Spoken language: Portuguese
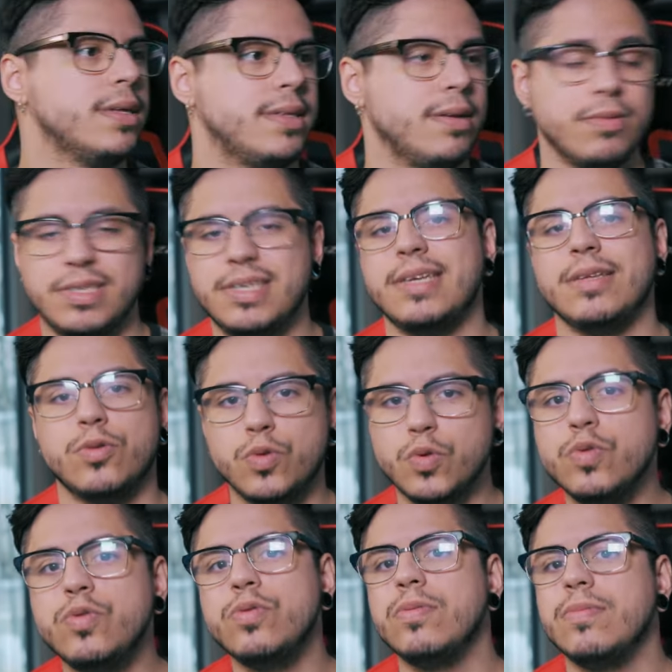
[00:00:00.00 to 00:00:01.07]
Então, assim,
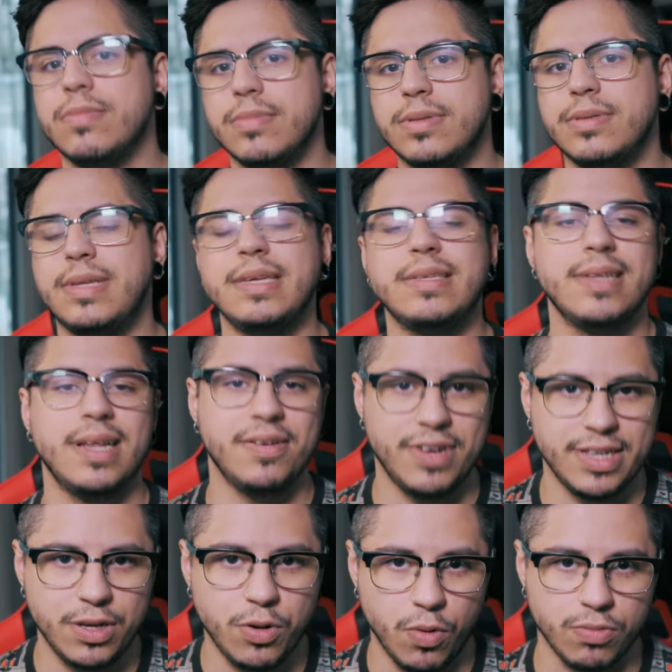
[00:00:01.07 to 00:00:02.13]
tudo tem que ser
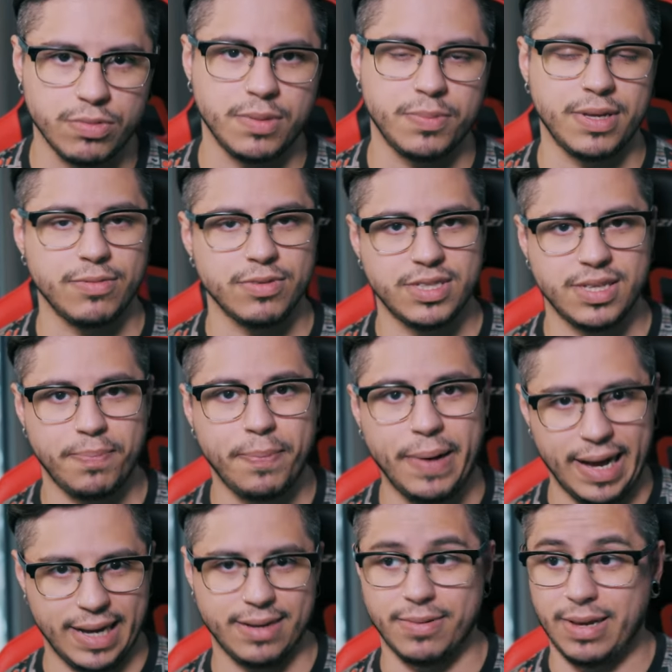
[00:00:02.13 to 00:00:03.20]
levado em conta, porque você
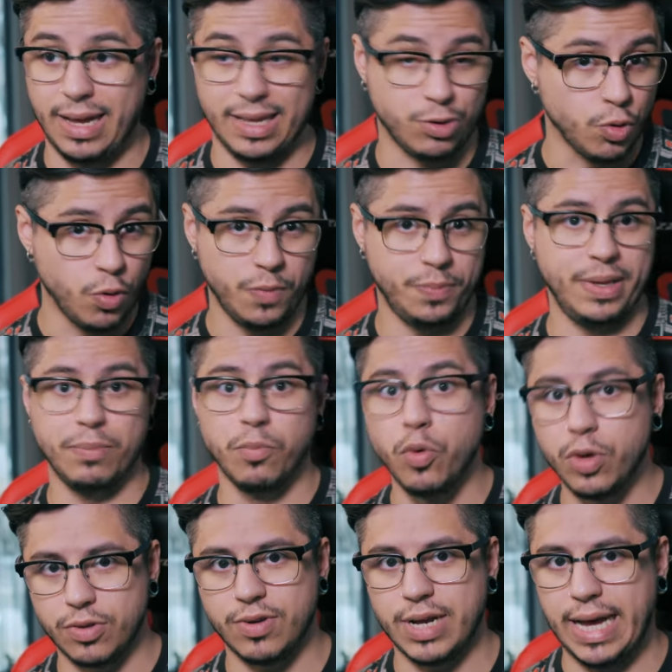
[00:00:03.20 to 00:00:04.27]
paga. A Adobe é
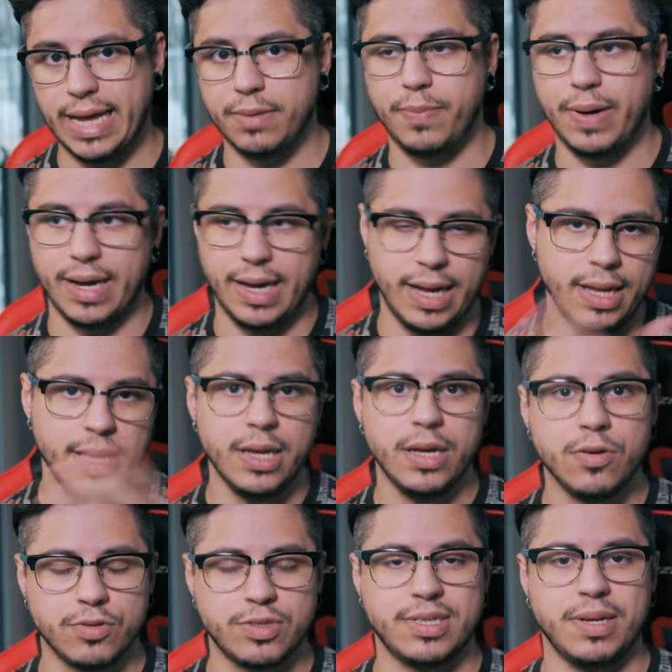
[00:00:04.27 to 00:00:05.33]
muito caro pagar
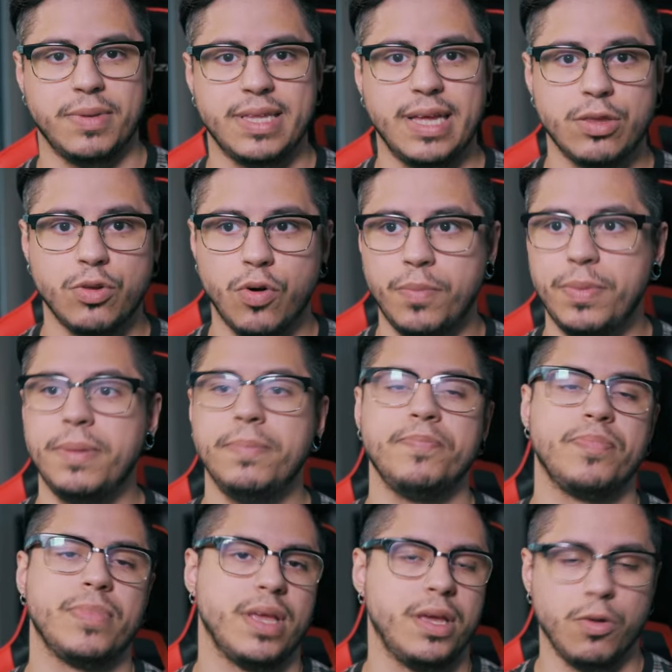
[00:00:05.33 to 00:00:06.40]
o sistema da Adobe
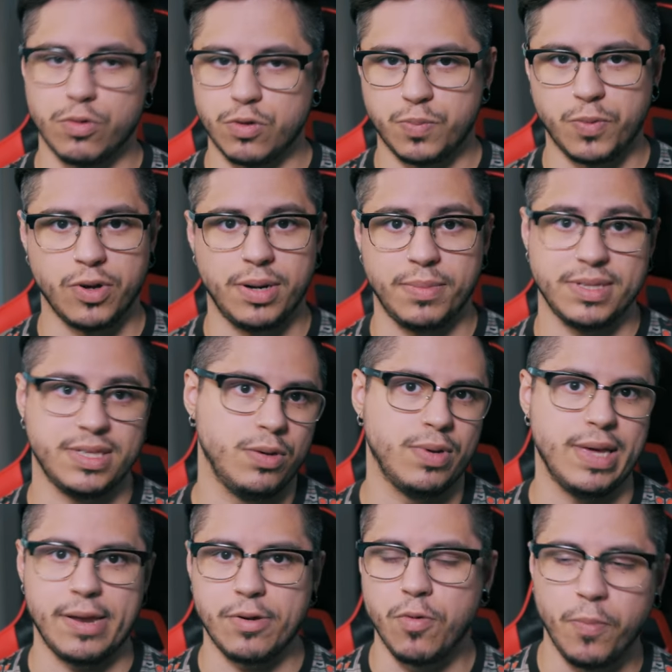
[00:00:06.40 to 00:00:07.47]
e outros programas que eu
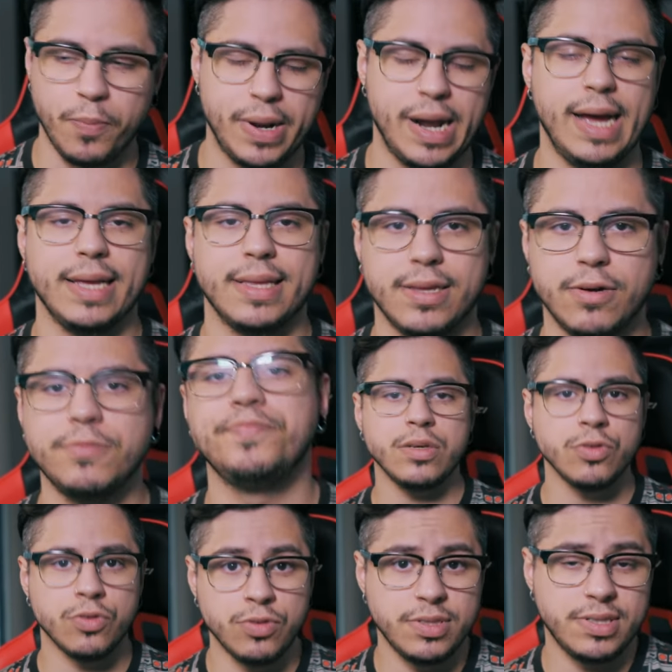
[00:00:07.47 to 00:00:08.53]
quero comprar, então
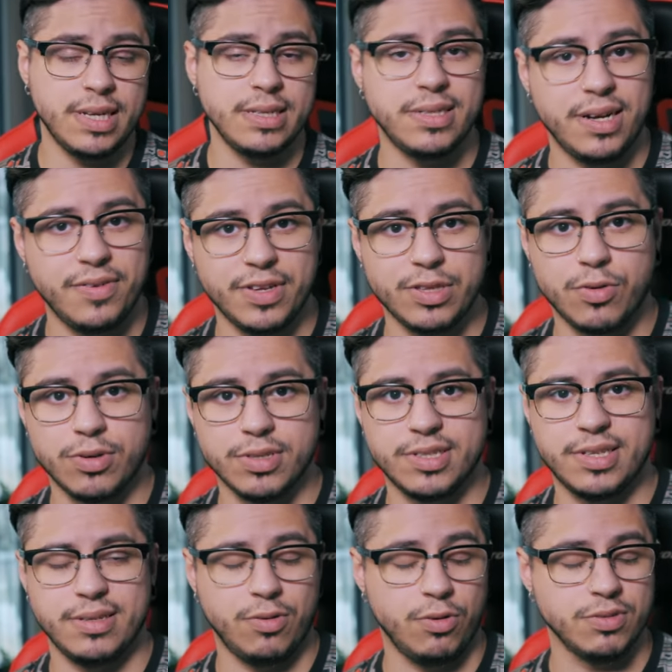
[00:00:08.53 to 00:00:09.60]
tudo isso tem que ser levado
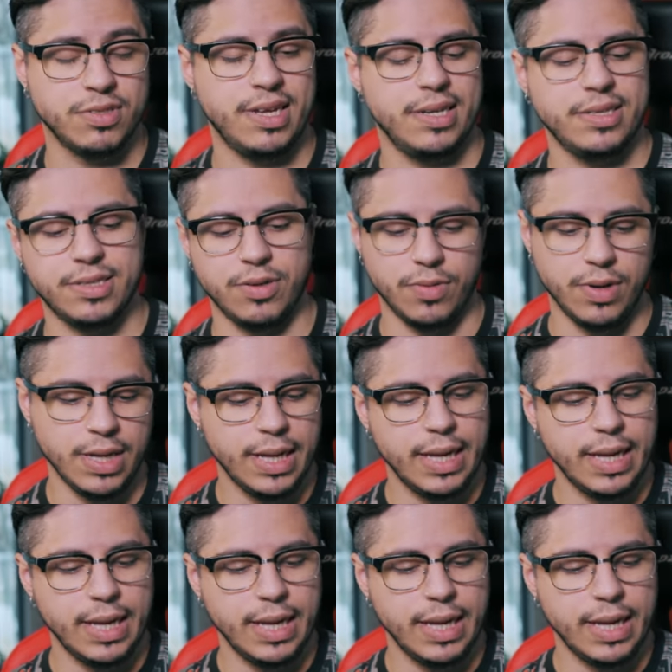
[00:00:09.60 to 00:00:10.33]
em consideração.